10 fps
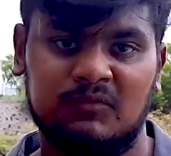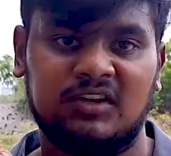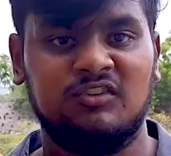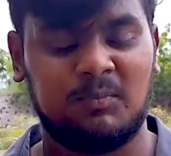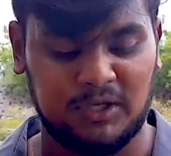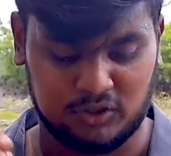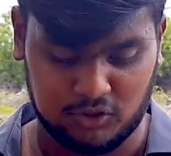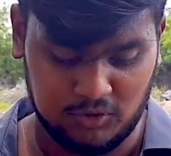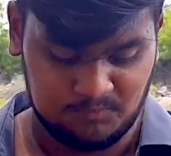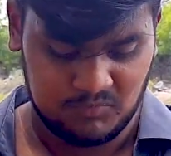டேஸ்ட்
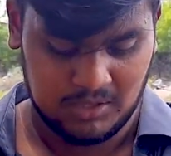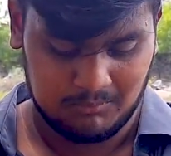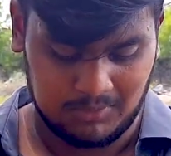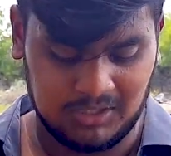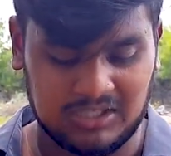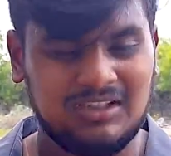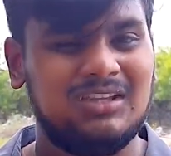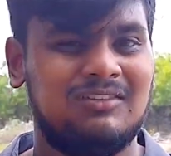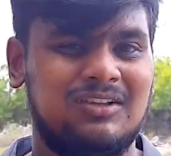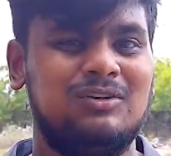பண்ணியிருக்கோம் பட் இந்த
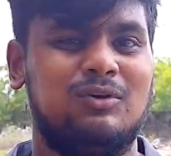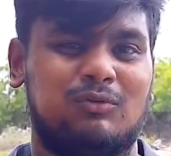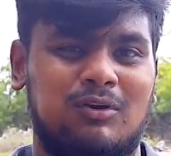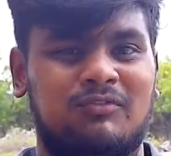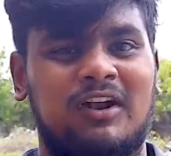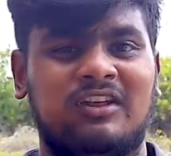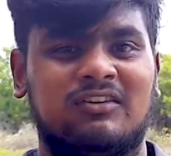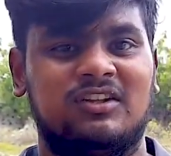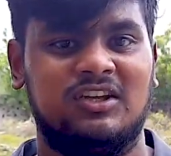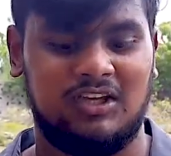வந்து ஒரு ஒன் ஃபார்ட்டிக்கு
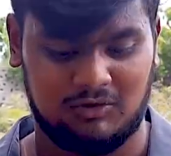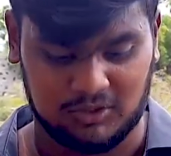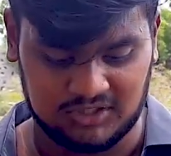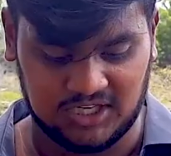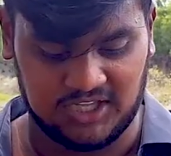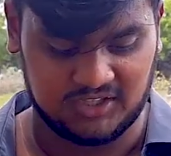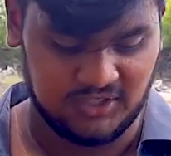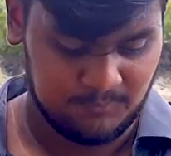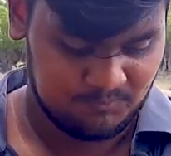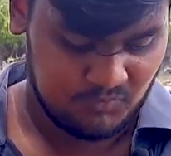வந்து ஒர்த்து கிடையாது
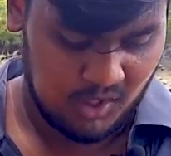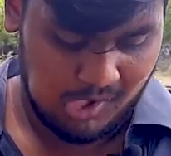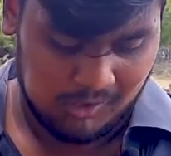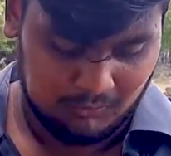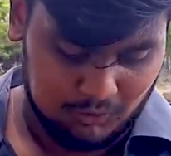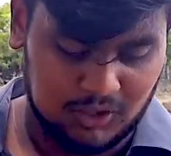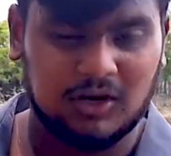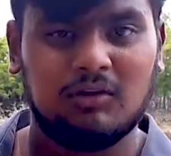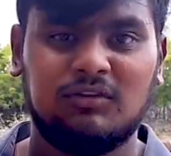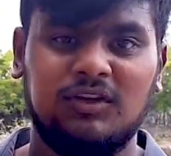
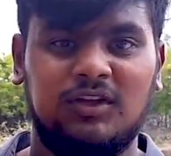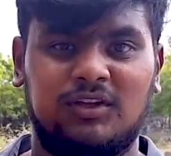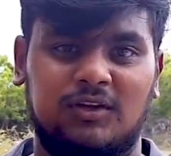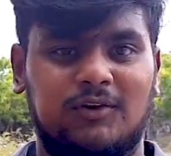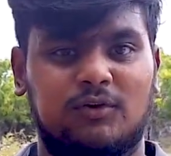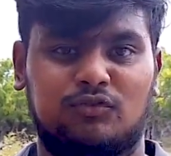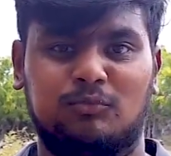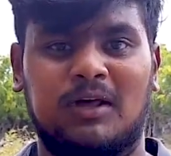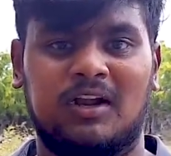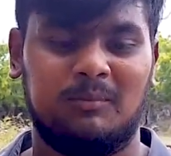ஓரளவுக்கு ஒரு
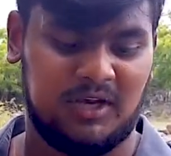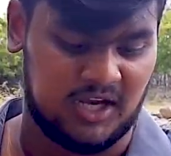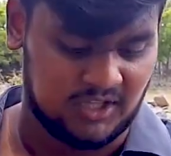சுமாரான பிரியாணி